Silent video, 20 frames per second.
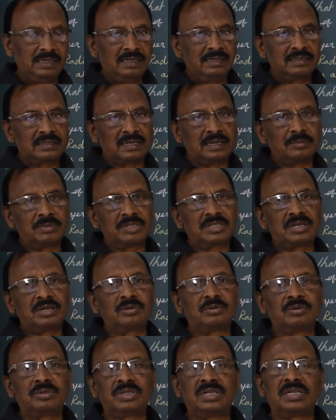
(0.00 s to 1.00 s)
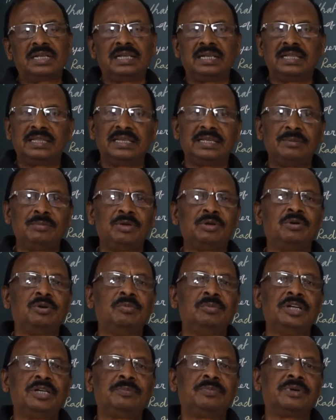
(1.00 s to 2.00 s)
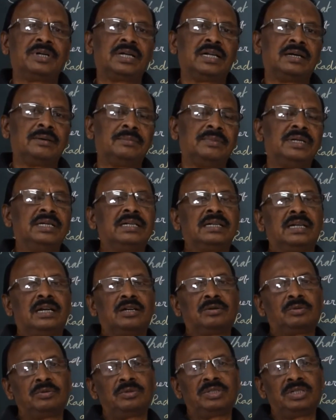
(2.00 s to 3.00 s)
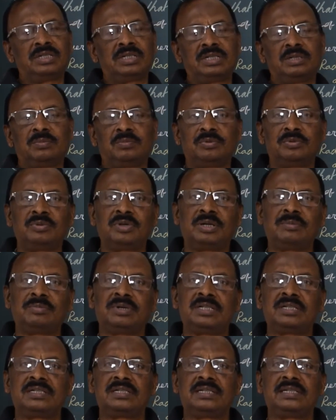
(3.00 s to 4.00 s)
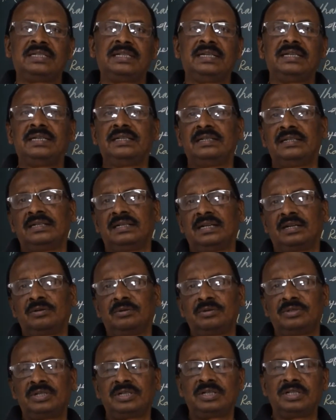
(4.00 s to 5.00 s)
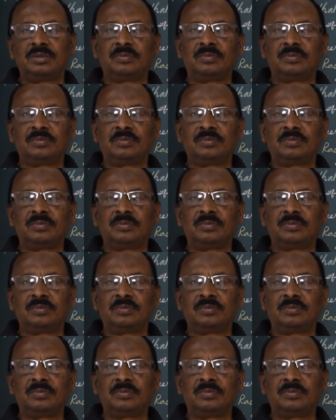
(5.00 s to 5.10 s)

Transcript: சிலபஸில் கொடுத்துருக்க எதையுமே ஒமிட் பண்ணாமல் நான் கொடுத்துருக்கத பூரா படிச்சிட்டிங்க நான் கொடுத்துருக்கத